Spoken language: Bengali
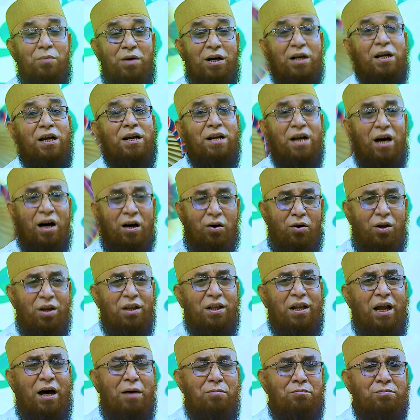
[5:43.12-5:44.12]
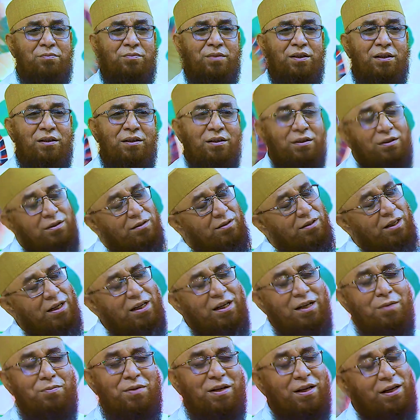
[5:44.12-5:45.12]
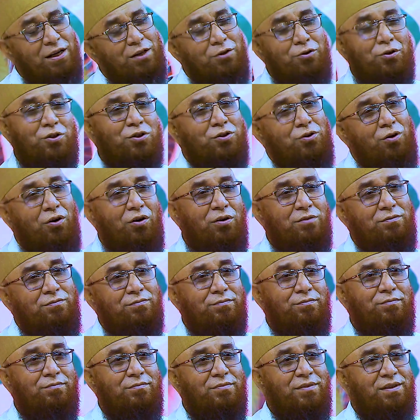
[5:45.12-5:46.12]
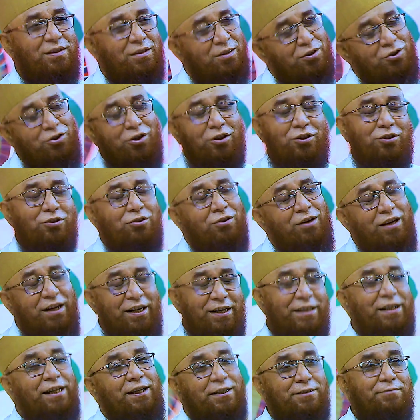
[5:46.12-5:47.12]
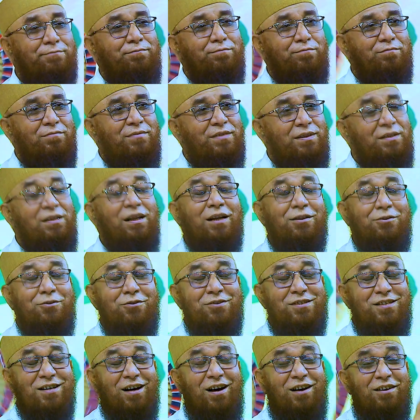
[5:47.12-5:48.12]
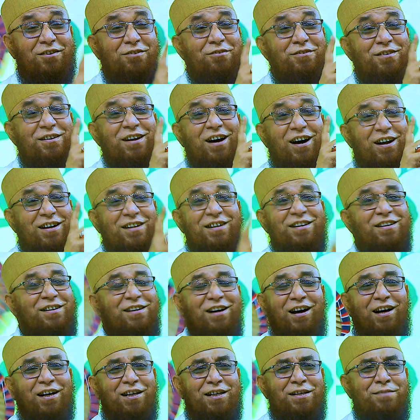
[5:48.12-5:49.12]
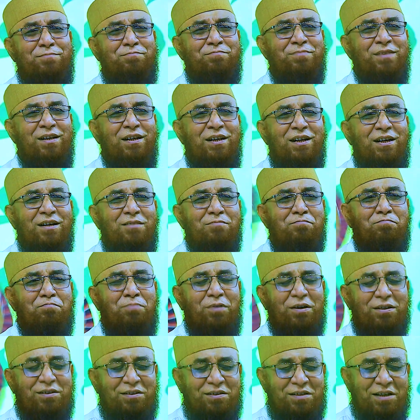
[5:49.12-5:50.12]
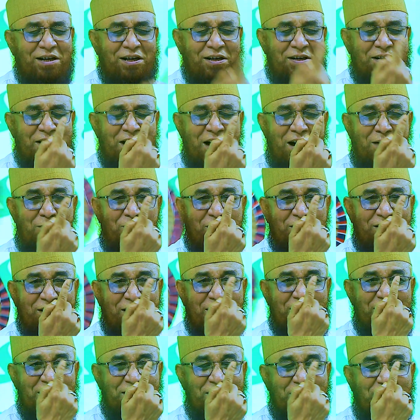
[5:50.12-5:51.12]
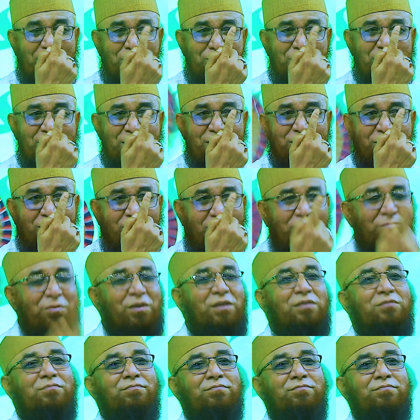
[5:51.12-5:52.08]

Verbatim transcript: আমাকে না গড়লাম তাইলে মেরে দোস্ত সত্য এটাই লাতুস আলুন্নানি নাই প্রত্যেক নিয়ামতের হিসাব দিতে হবে